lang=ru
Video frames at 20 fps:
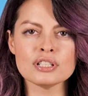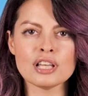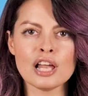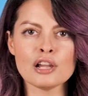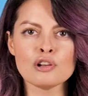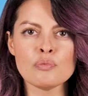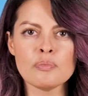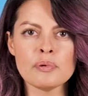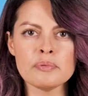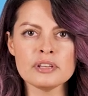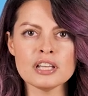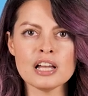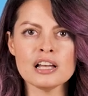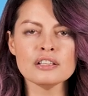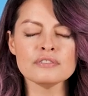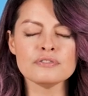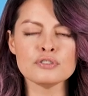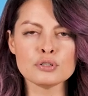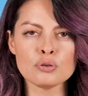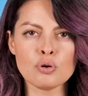детальку
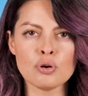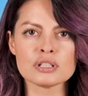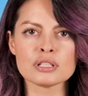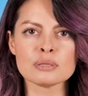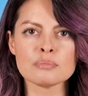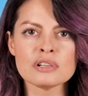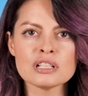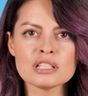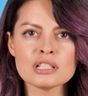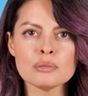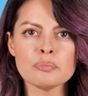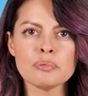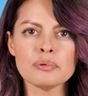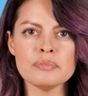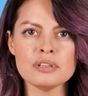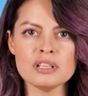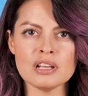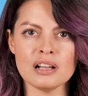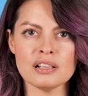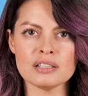поменял, и все, смысл
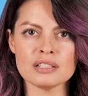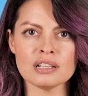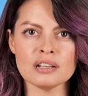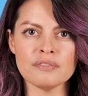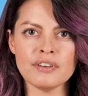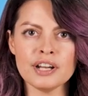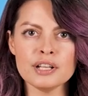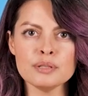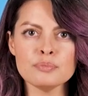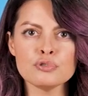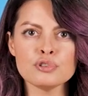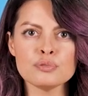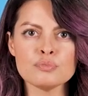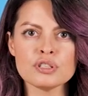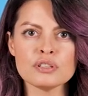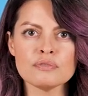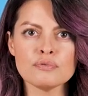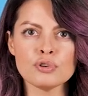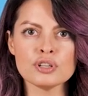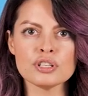поменялся. Говорить будем
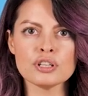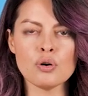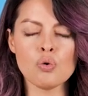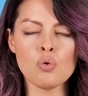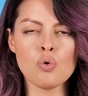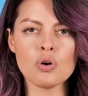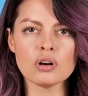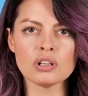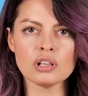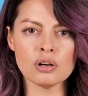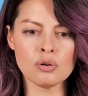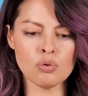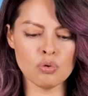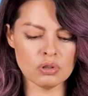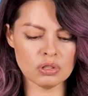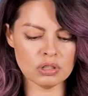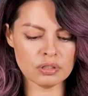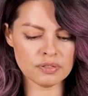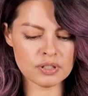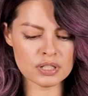сегодня о
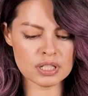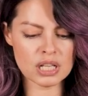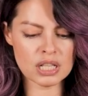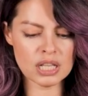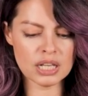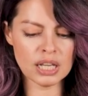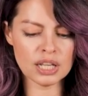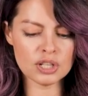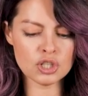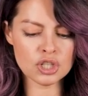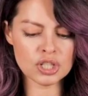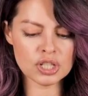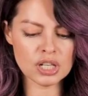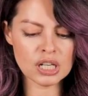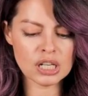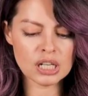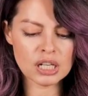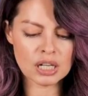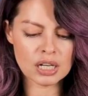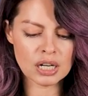глаголах
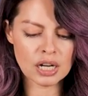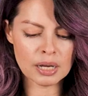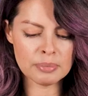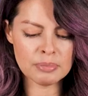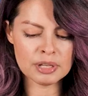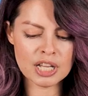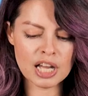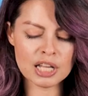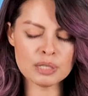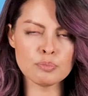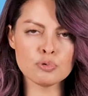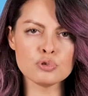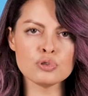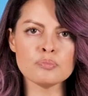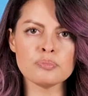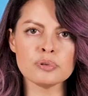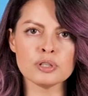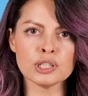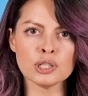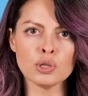фразеологических, а менять
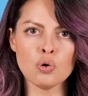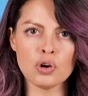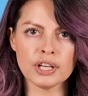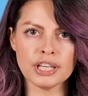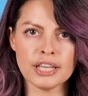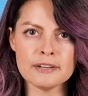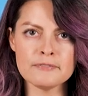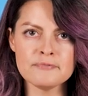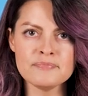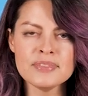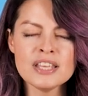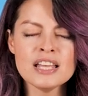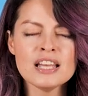будем предлоги.